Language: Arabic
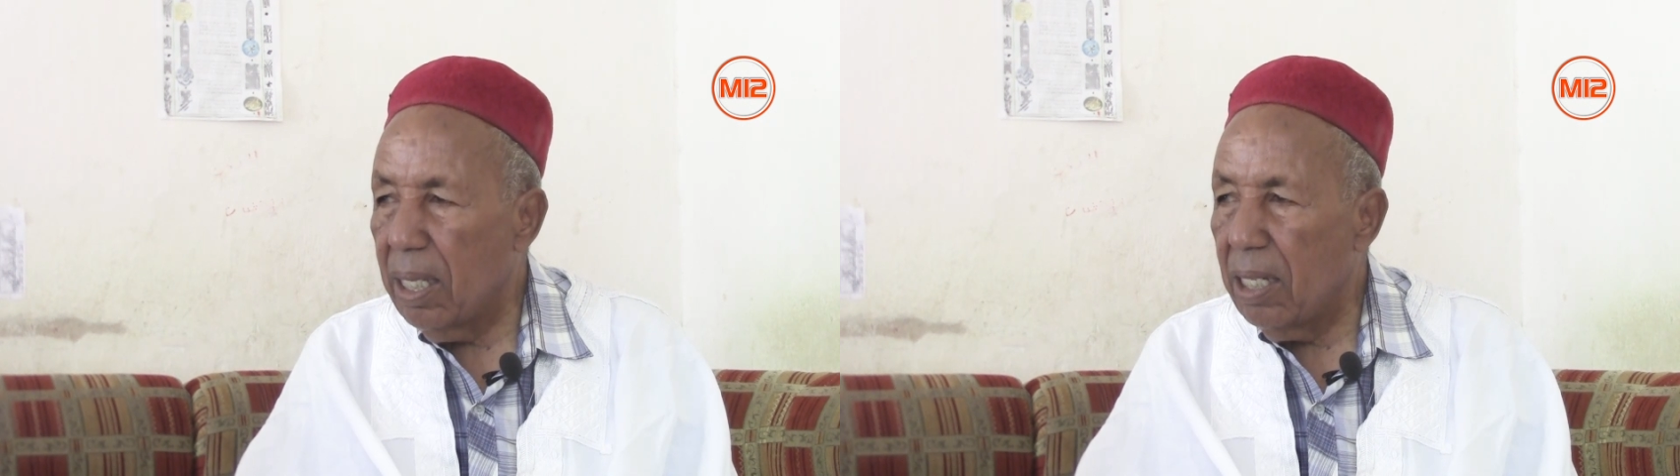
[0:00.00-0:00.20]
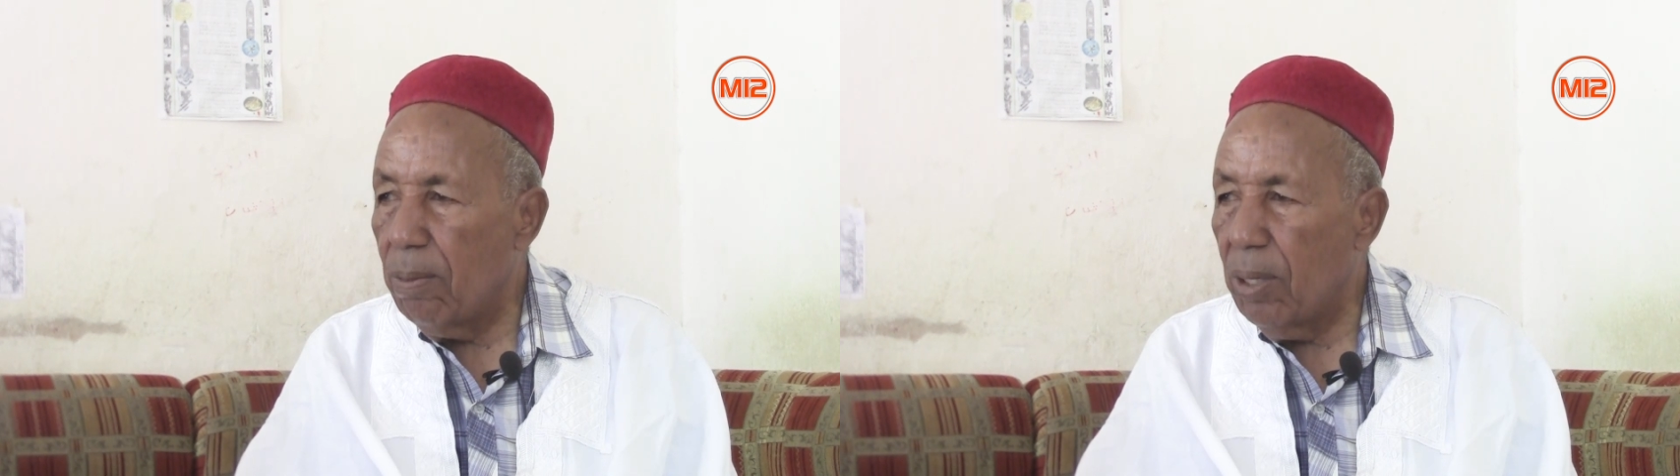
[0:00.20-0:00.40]

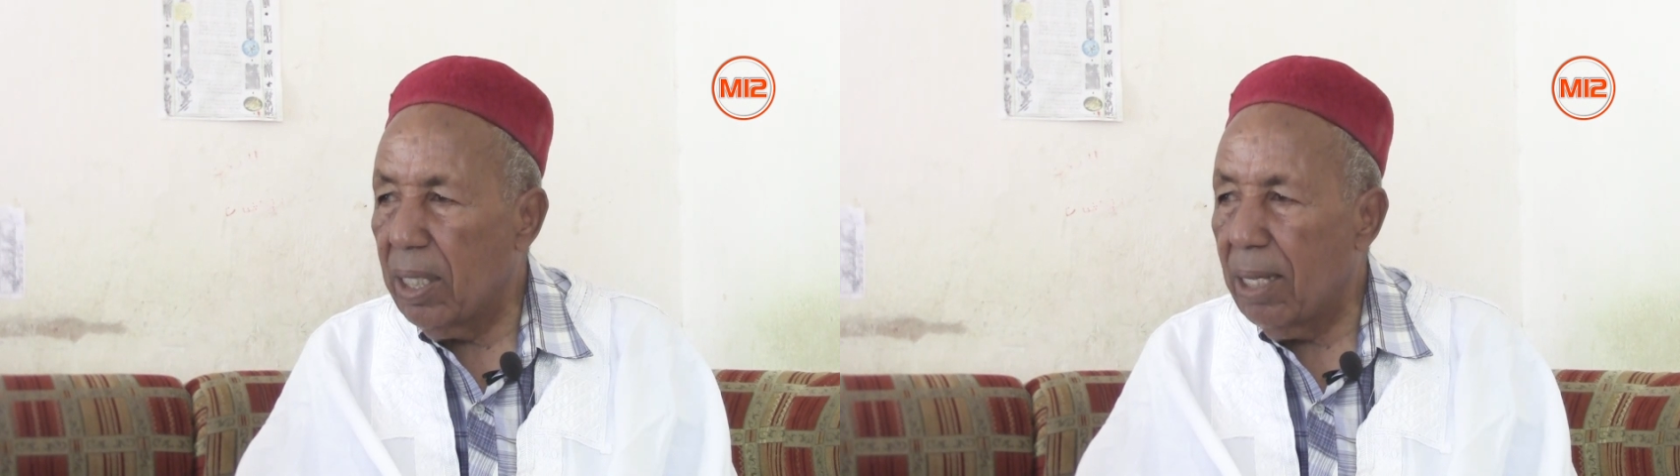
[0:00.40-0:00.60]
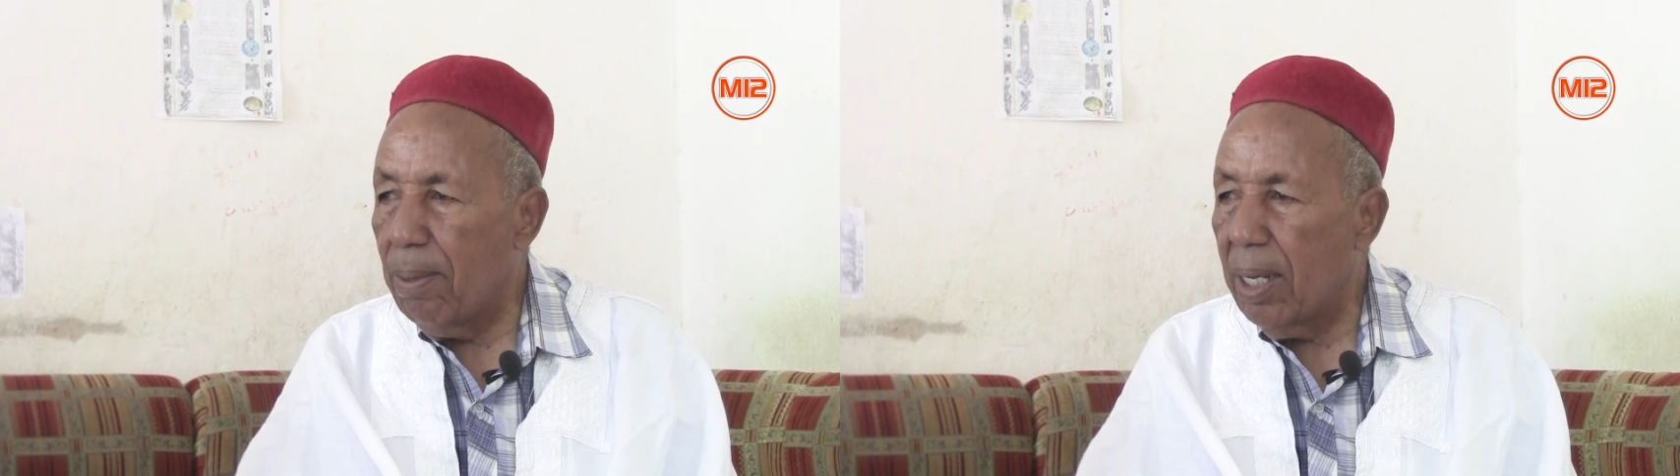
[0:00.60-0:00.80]
يجب
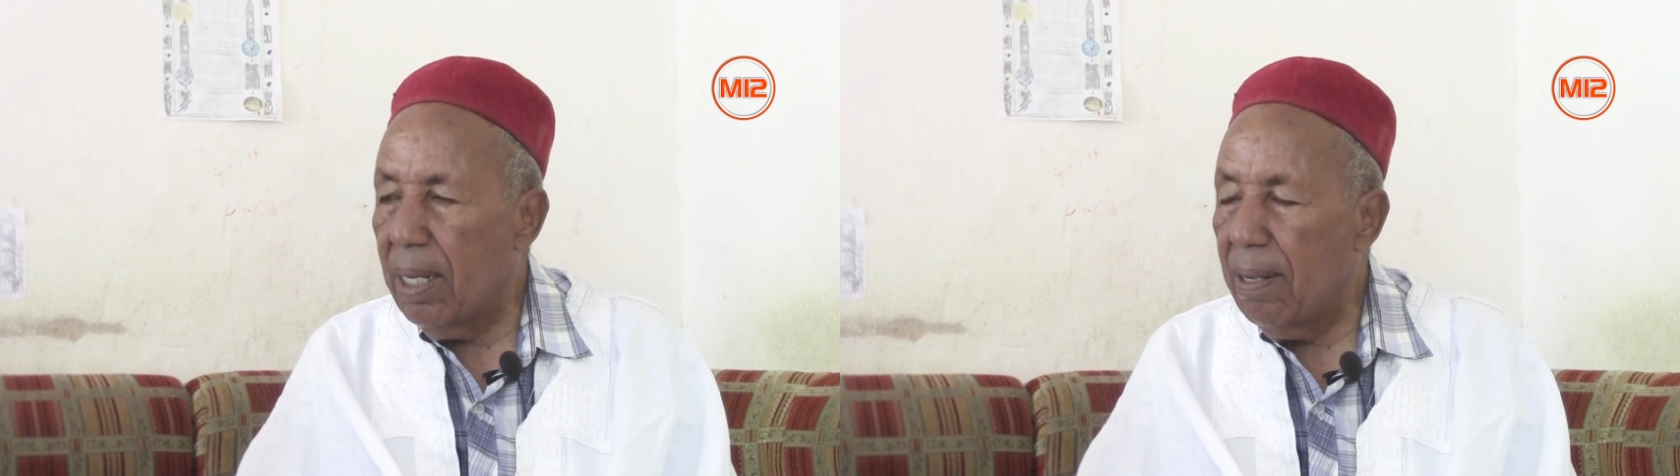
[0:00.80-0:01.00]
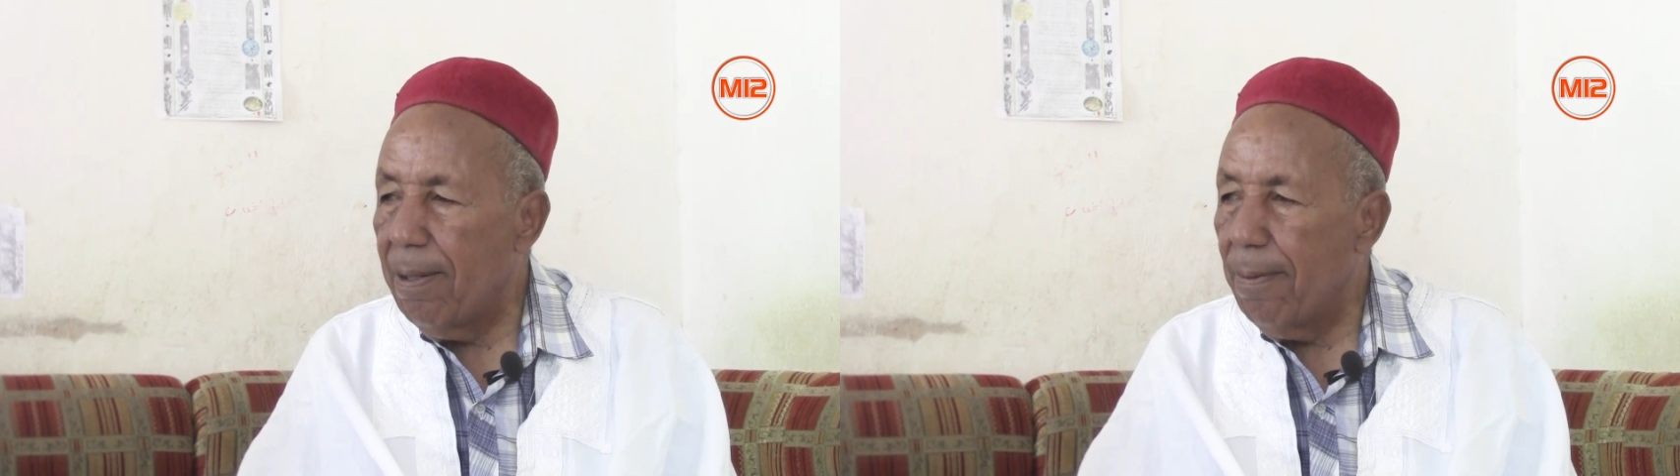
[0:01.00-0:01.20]
ان تبقى